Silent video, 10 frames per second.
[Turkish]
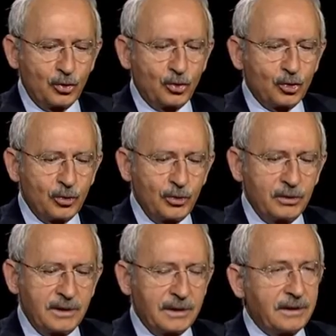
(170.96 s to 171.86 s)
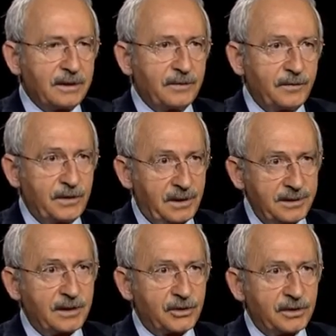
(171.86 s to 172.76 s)
kurumun e,
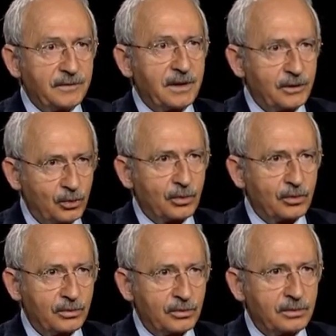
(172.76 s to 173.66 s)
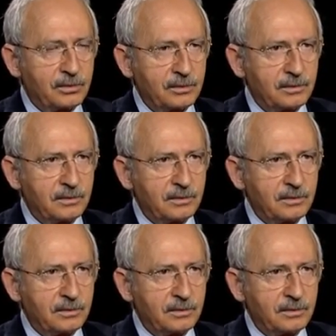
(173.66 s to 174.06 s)
finans açığı verdiği doğrudur.